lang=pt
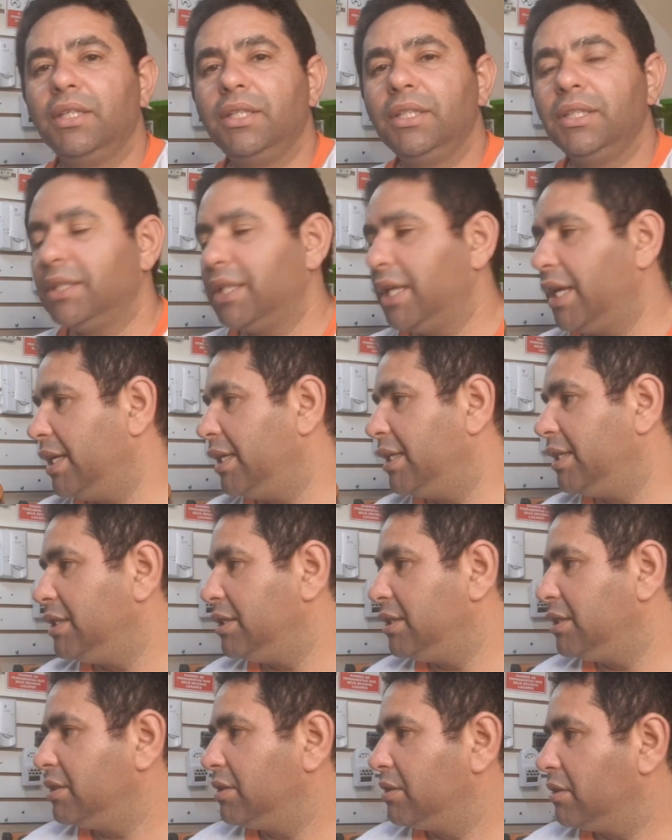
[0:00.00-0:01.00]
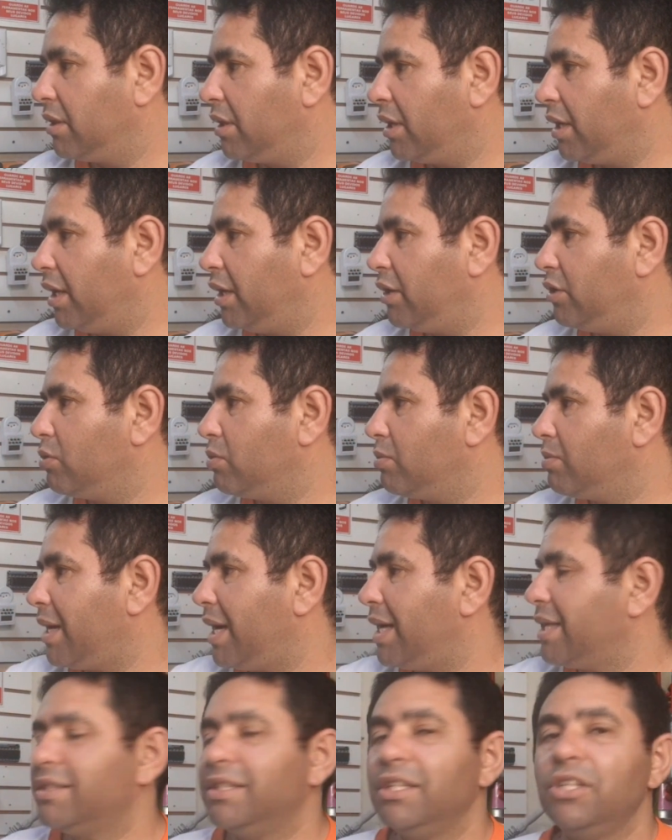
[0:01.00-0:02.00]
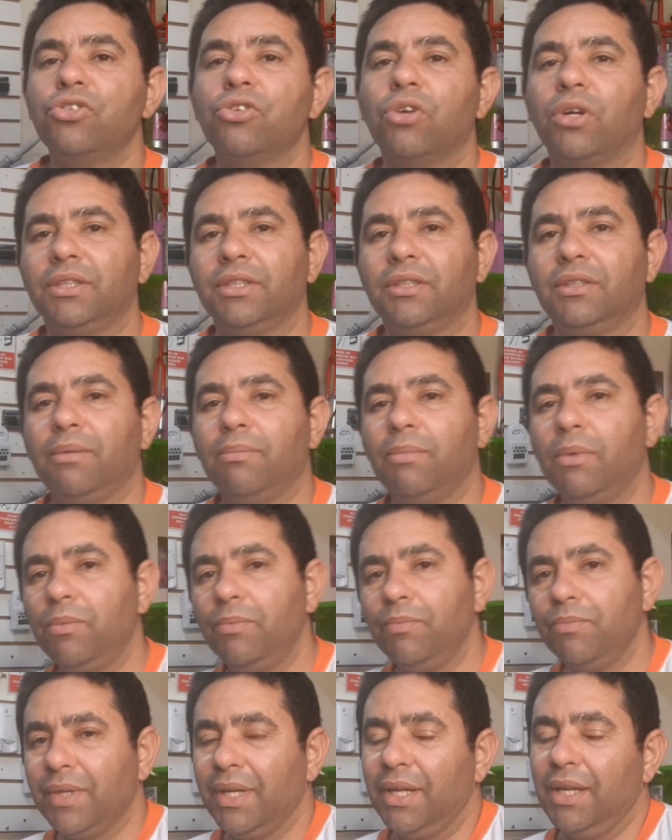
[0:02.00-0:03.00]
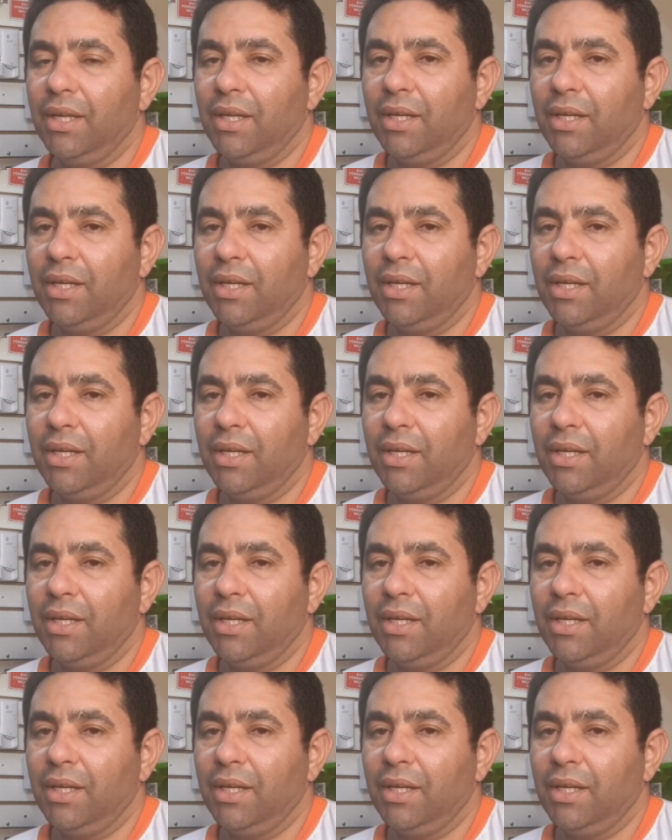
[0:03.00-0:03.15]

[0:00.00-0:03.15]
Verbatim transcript: que tem em um ACJ, tá bom?